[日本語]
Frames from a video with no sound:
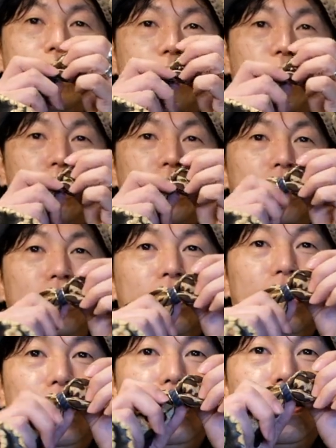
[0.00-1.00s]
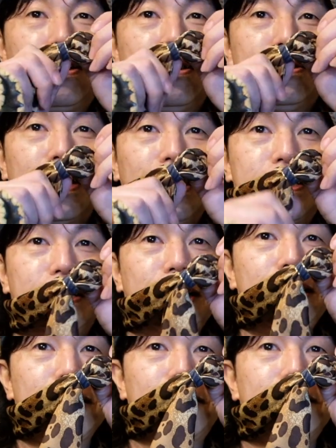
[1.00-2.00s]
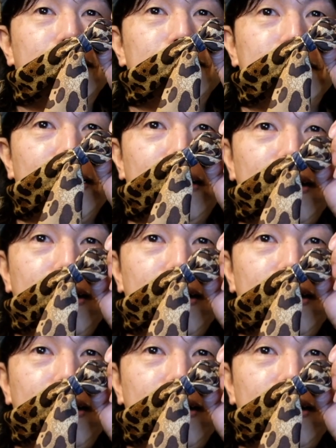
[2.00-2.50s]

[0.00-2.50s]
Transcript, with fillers: こんなふうに通すわけですねこんなふうに